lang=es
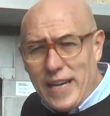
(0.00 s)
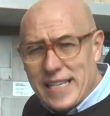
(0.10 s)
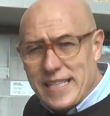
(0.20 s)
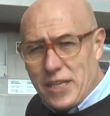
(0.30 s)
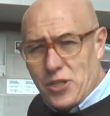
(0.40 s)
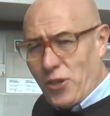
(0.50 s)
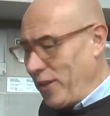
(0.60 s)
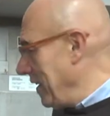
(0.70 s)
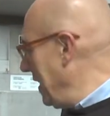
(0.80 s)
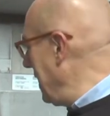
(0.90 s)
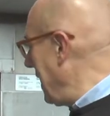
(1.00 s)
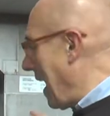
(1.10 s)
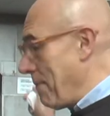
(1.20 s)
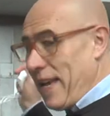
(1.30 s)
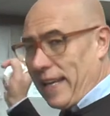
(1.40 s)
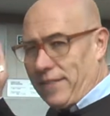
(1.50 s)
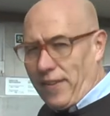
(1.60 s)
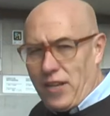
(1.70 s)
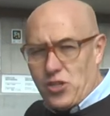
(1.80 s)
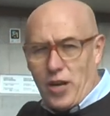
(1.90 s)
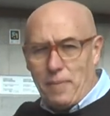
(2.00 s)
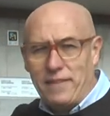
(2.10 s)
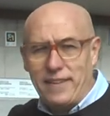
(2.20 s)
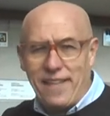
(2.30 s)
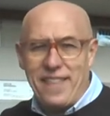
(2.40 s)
el ascensor y había que acceder solamente